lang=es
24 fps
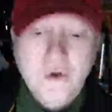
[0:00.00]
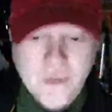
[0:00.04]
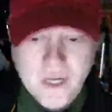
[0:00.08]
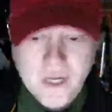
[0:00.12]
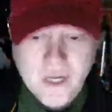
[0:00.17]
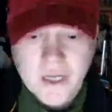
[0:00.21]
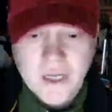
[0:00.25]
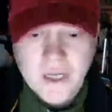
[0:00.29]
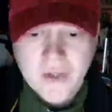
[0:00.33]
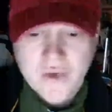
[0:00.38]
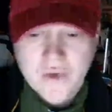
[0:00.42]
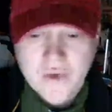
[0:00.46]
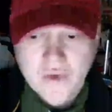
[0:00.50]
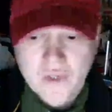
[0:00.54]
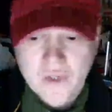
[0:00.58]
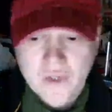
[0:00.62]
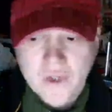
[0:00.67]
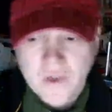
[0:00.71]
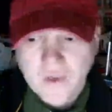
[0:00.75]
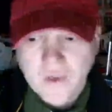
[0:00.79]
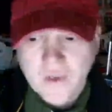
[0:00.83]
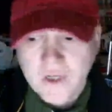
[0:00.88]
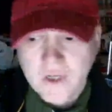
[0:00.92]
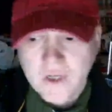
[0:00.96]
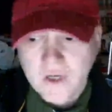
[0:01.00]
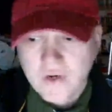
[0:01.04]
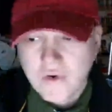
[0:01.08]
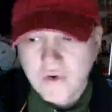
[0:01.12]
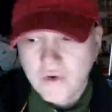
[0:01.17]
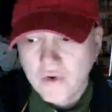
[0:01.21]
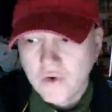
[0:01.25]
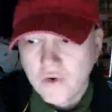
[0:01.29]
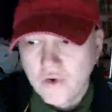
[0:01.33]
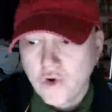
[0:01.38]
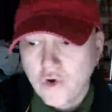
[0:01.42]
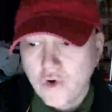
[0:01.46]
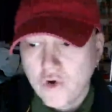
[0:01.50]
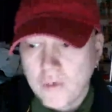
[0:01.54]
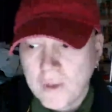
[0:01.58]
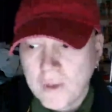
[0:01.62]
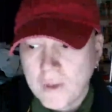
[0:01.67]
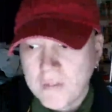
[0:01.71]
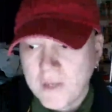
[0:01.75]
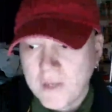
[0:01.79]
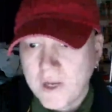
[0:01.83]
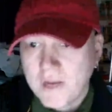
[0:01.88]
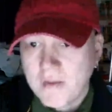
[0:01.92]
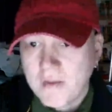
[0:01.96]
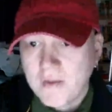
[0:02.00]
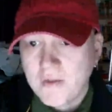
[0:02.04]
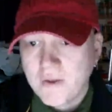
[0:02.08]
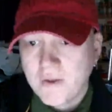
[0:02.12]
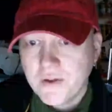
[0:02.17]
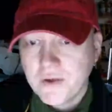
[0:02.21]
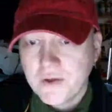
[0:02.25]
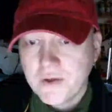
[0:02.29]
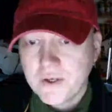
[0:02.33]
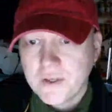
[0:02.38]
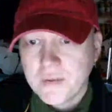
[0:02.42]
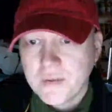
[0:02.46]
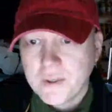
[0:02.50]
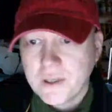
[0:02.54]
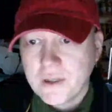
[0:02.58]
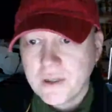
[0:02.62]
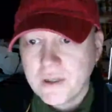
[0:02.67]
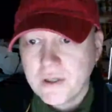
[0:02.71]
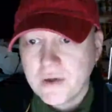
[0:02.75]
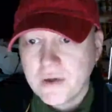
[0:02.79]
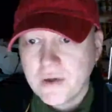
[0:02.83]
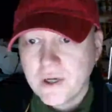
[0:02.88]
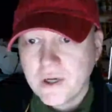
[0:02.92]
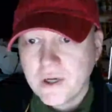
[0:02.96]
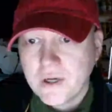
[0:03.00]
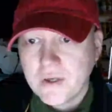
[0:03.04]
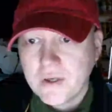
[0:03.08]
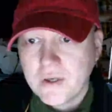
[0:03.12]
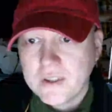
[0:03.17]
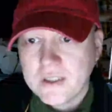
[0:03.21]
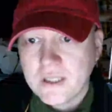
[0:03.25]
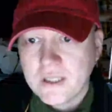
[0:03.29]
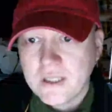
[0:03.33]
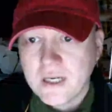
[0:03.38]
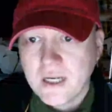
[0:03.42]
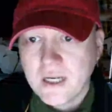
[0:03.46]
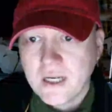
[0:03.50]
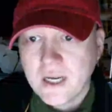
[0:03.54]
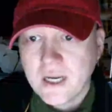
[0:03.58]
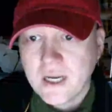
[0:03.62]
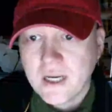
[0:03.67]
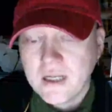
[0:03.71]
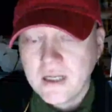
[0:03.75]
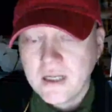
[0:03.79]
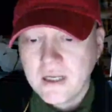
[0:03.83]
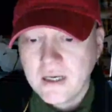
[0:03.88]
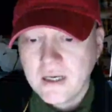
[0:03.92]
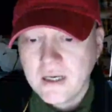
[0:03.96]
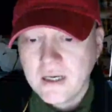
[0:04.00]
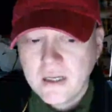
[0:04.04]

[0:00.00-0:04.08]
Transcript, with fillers: Para que tú te encuentres con, lo más parecido a lo que, a lo que será la realidad.